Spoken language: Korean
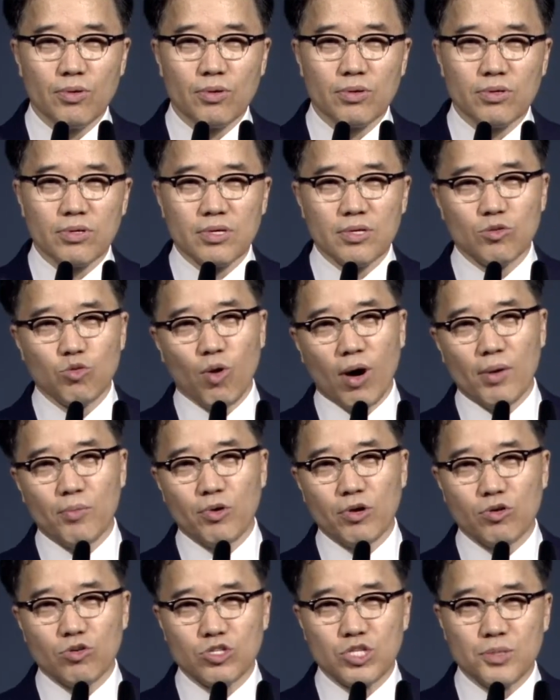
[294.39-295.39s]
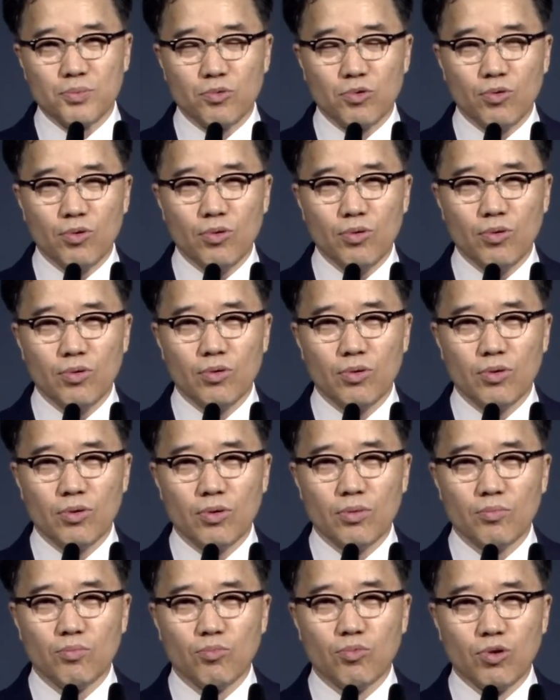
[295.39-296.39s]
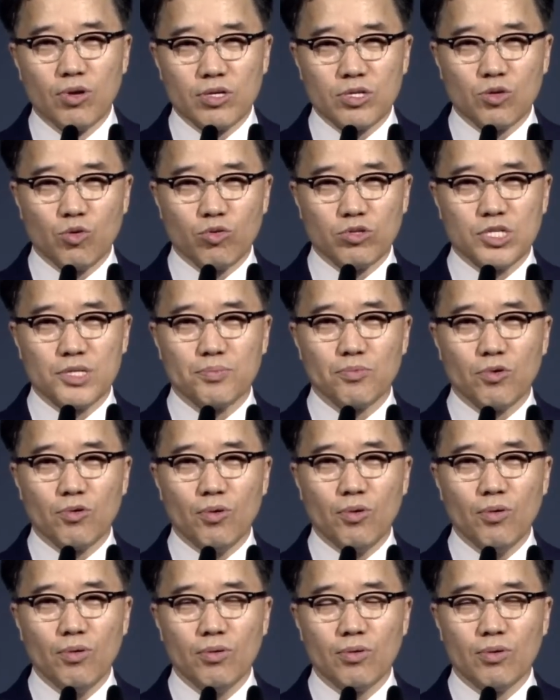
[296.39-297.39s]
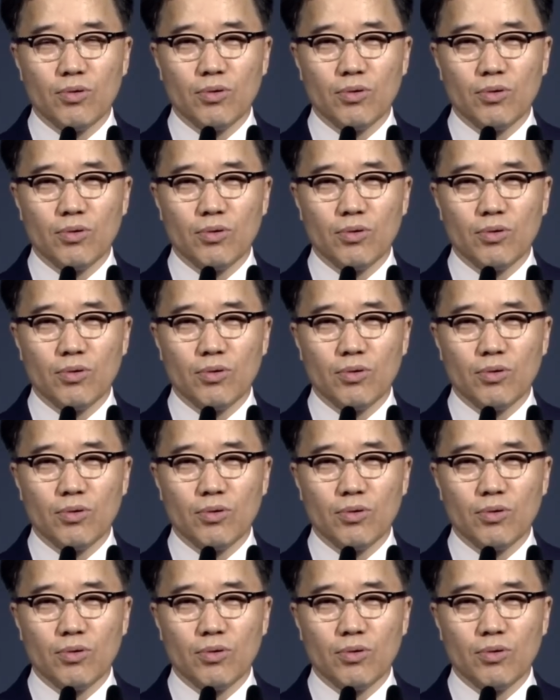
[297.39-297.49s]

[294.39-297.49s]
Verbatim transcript: 끈을 놓아버리고 싶고, 물러서고 싶고,